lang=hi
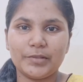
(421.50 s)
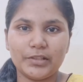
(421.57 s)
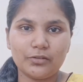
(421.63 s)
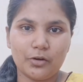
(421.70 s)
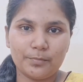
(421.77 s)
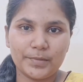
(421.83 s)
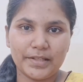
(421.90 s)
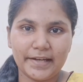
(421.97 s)
पता
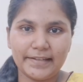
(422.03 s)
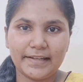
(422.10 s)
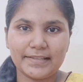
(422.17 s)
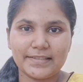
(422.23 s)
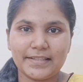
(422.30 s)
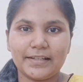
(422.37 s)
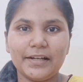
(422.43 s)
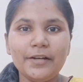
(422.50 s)
राइट आ
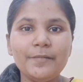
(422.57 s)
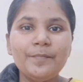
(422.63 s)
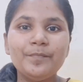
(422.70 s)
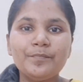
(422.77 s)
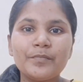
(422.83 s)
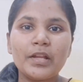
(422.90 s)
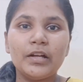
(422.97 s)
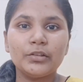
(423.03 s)
जाएगा
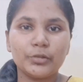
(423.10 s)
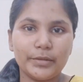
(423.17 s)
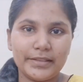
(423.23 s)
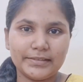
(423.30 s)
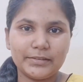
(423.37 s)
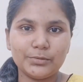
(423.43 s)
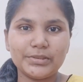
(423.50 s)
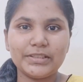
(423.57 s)
तो
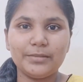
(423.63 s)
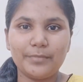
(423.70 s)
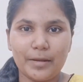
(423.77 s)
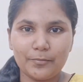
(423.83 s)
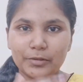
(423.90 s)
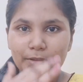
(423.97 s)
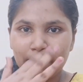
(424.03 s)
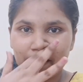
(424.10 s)
एक दो सीन मैं
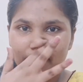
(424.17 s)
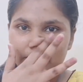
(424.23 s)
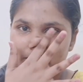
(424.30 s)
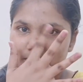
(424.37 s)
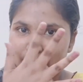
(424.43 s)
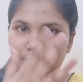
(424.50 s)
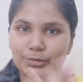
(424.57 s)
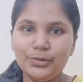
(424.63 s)
आपको दिखा
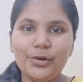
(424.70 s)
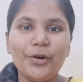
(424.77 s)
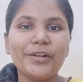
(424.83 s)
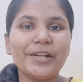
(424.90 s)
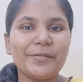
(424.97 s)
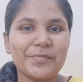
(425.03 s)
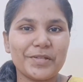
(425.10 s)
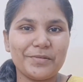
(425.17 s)
देती हूँ और
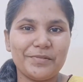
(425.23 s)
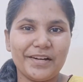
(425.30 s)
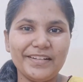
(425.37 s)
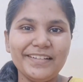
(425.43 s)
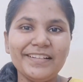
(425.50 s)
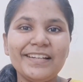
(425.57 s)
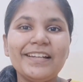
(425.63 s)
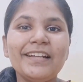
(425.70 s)
अब की
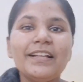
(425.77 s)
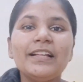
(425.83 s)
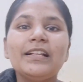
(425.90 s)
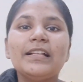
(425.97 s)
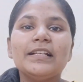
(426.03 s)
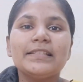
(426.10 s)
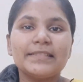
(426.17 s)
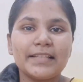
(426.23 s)
बार
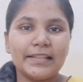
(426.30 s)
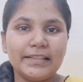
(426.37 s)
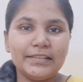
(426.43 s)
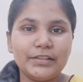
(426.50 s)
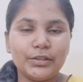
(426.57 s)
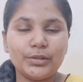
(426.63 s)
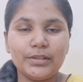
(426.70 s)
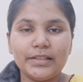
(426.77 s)
सनी
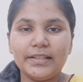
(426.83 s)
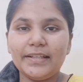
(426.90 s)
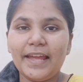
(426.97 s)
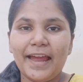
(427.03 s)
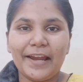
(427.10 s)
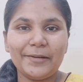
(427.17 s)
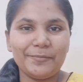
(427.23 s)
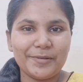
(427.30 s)
देओल ने
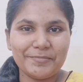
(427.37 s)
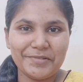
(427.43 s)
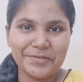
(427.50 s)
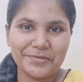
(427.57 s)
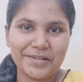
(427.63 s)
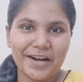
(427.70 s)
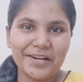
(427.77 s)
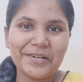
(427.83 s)
हैंडपम्प नहीं
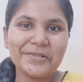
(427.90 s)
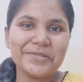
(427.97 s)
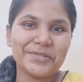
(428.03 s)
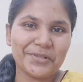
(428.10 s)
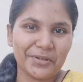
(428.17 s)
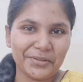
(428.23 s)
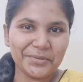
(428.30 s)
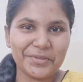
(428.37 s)
उखाड़ा
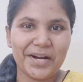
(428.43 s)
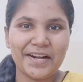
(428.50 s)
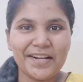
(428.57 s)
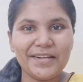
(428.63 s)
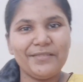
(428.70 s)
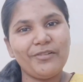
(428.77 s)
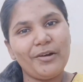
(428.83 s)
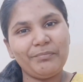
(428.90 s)
कुछ और उखाड़ा
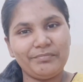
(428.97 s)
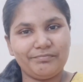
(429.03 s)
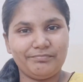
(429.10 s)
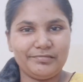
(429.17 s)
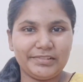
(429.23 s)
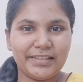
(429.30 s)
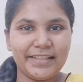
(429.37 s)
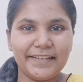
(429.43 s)
है वो आप
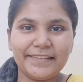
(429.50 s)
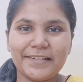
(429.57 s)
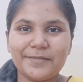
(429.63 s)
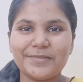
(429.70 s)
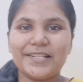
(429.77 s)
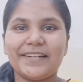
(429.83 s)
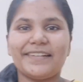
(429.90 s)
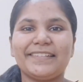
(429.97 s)
थिएटर
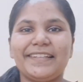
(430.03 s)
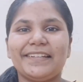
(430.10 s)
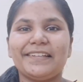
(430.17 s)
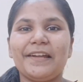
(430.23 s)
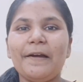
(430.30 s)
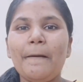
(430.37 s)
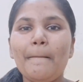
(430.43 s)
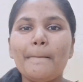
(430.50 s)
में जाकर
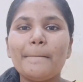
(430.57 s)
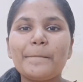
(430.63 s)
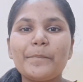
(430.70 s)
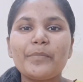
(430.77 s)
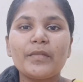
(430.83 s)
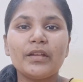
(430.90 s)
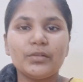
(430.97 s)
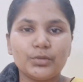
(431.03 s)
देखना
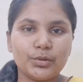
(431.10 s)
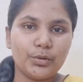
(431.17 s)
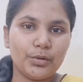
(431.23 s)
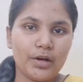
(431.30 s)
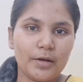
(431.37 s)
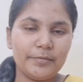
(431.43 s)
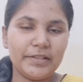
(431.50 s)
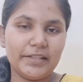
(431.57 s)
तो
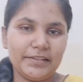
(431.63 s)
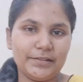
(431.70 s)
अब ये